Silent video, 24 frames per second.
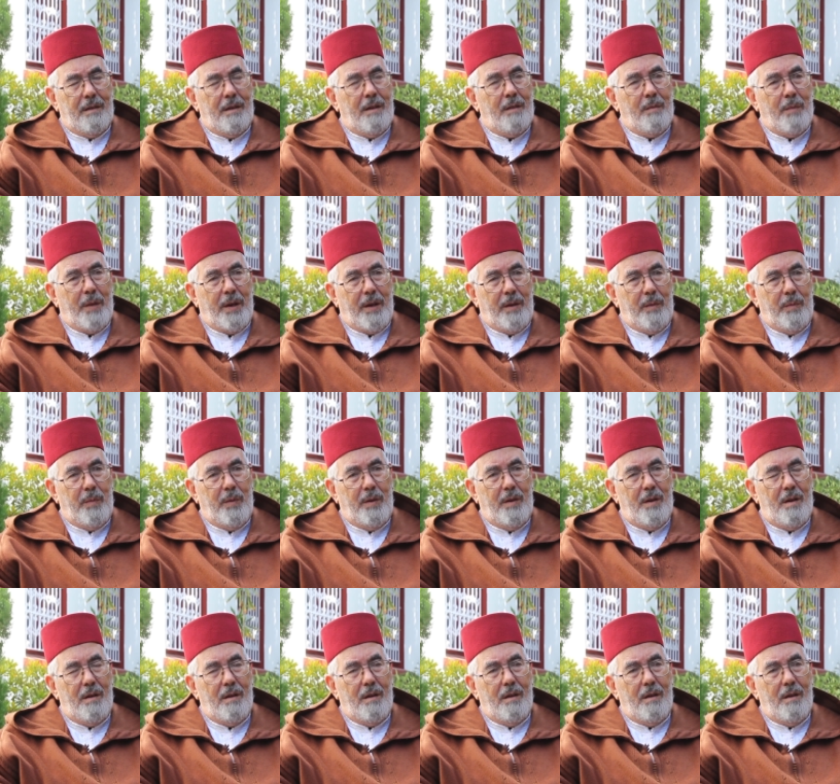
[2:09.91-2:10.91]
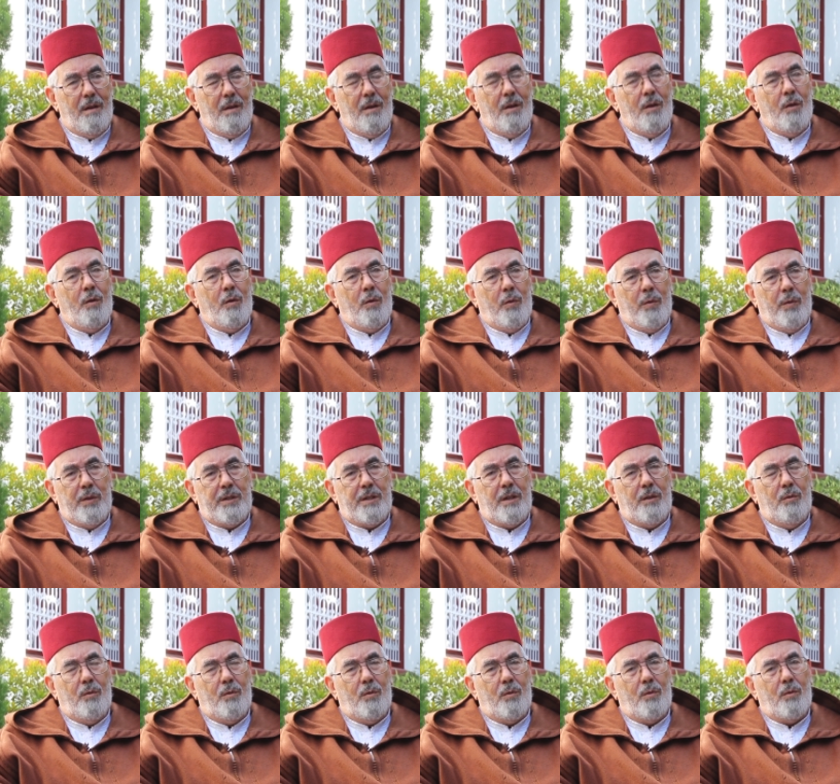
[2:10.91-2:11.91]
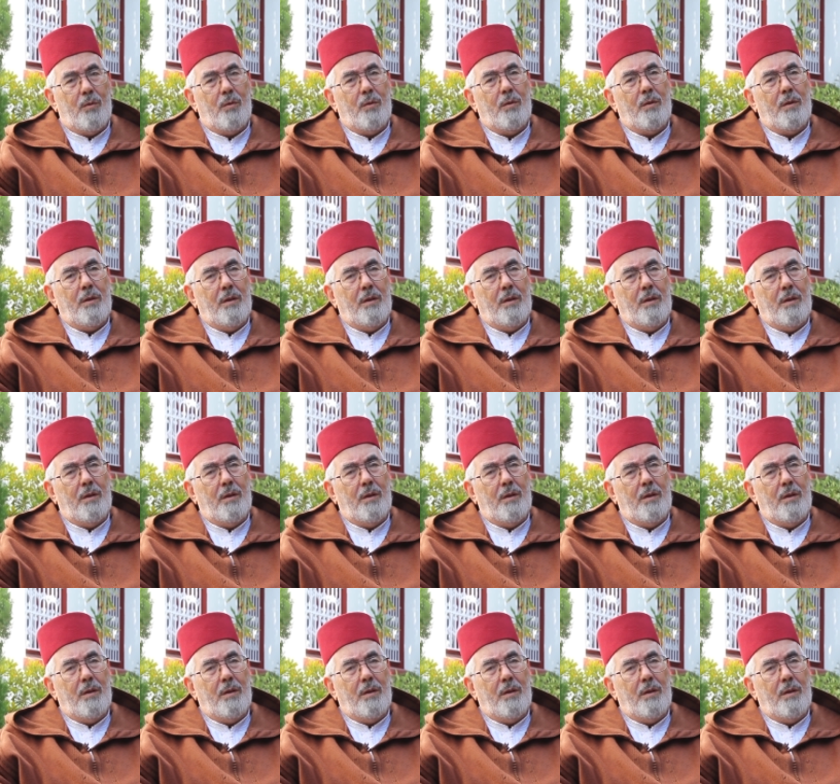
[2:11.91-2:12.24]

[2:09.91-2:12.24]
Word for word: المغربية ووجدوا